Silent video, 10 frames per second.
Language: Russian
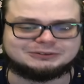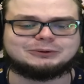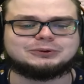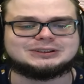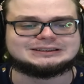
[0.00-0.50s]

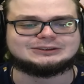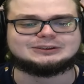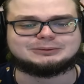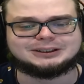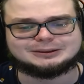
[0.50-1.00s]
новогодний
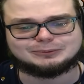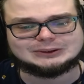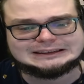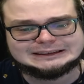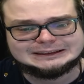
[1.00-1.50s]
сделать, поэтому...
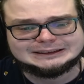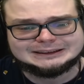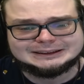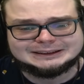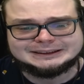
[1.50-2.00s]

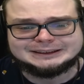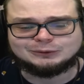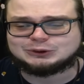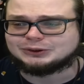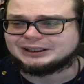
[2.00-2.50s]
Ну
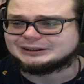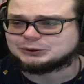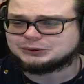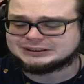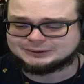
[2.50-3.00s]
все, ладно,
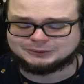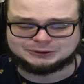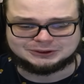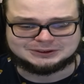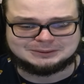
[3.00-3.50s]
шутки
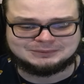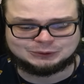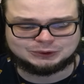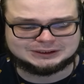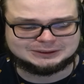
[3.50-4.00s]
закончились.
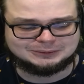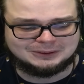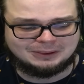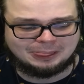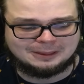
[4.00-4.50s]
Честно, шутки заработаны,